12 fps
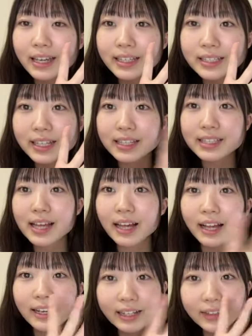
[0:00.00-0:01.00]
石切さん
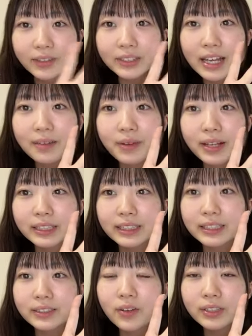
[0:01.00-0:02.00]
ありがとうございま
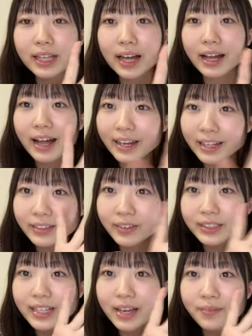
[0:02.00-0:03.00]
すゴーさんありがと
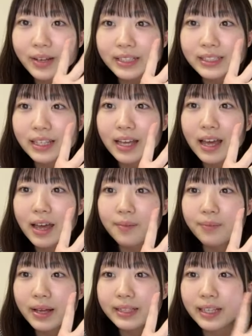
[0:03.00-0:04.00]
うございます
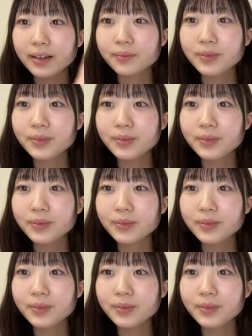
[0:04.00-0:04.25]
まー、さ